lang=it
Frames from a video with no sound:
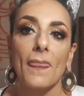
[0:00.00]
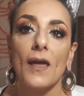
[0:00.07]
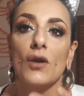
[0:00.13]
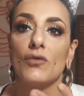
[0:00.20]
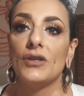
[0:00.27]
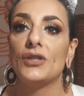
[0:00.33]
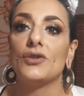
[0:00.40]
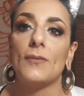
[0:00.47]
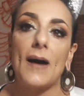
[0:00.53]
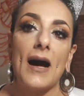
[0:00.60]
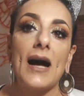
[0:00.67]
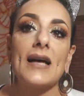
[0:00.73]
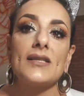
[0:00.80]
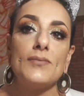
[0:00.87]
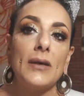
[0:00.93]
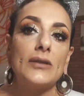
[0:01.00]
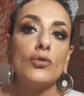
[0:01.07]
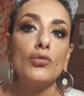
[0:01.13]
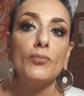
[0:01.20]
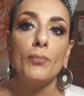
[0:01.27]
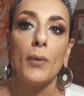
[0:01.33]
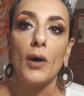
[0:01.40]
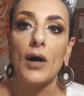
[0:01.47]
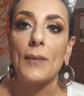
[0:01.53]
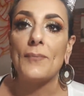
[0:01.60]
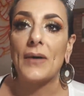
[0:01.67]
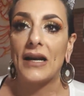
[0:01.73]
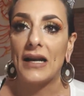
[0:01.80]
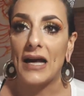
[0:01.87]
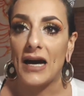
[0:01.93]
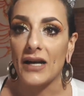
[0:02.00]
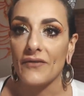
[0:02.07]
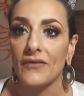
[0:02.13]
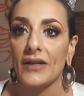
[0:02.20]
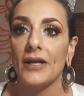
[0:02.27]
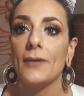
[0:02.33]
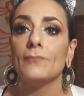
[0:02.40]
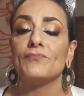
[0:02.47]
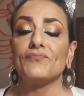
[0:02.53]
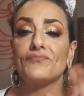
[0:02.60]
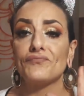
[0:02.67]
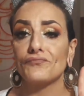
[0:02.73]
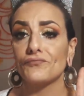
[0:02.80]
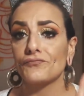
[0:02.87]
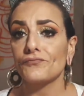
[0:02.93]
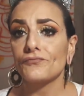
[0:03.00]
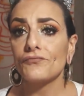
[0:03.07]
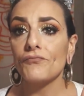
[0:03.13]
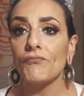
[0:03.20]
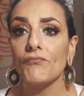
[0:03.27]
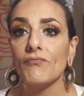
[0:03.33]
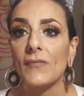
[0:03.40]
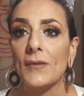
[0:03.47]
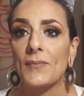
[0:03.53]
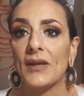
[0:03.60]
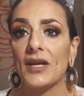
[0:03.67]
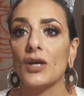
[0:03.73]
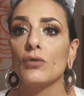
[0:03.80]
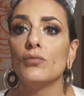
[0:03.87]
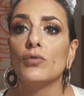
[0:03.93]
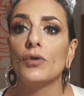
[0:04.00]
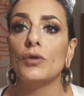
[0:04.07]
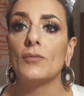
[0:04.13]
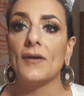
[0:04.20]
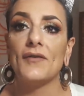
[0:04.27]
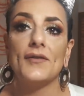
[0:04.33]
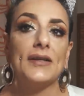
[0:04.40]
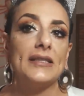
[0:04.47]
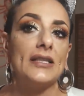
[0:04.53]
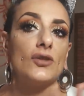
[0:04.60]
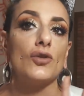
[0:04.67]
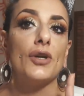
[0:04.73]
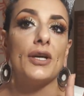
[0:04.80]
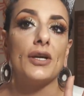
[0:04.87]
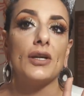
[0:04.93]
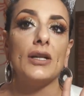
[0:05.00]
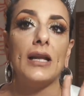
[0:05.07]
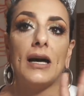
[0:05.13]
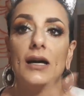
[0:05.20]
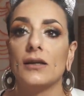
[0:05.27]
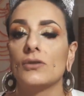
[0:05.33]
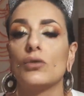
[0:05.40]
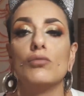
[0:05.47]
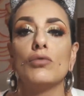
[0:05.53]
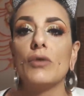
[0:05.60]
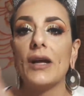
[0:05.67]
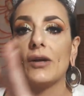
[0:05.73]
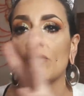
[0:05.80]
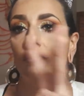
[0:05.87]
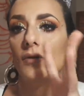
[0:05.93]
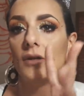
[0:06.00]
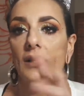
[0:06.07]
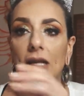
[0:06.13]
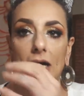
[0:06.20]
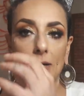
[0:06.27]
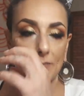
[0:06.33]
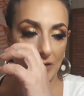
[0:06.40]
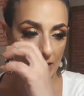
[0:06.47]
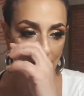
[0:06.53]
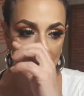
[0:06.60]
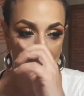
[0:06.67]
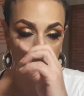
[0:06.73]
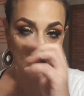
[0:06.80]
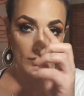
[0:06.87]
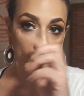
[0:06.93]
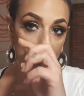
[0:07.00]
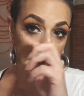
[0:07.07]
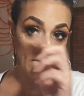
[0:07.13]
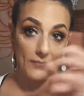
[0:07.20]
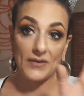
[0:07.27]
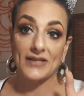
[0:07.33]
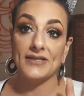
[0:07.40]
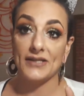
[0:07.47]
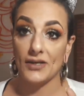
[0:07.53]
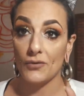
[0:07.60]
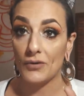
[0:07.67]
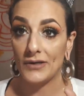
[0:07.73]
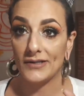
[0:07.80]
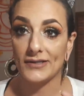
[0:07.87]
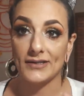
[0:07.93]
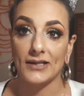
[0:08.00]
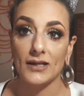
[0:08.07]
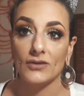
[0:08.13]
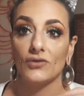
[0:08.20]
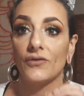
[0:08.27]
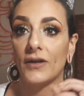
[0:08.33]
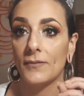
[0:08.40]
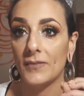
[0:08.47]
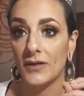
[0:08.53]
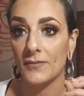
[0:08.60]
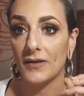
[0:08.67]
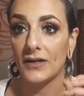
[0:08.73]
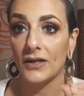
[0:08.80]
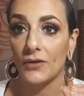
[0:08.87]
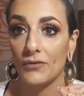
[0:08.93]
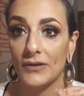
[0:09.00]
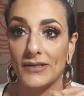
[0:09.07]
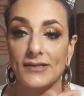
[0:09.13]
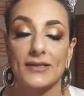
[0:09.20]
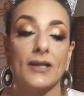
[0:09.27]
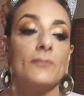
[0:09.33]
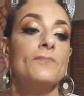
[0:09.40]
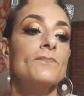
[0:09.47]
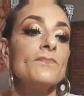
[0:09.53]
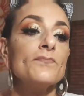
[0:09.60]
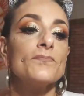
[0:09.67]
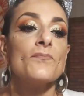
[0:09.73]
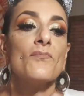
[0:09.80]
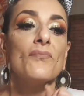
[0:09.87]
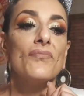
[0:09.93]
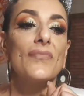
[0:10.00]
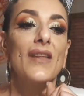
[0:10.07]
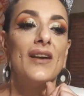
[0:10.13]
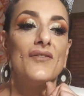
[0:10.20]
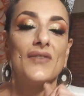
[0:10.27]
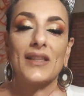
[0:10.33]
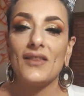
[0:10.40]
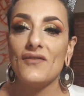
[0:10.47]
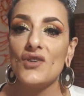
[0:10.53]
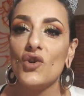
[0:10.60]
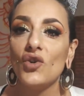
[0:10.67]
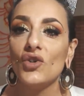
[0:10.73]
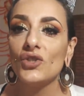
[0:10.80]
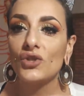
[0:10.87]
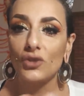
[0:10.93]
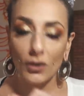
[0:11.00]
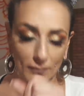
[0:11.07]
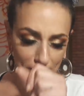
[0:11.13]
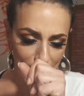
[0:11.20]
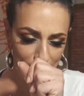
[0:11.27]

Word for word: quindi insomma aspetto un po' a parlarvene perché comunque lui mi aveva detto che la, comunque ecco, la mia misura dovrebbe essere questa, dovrebbe rimanere questa. Fatevi conto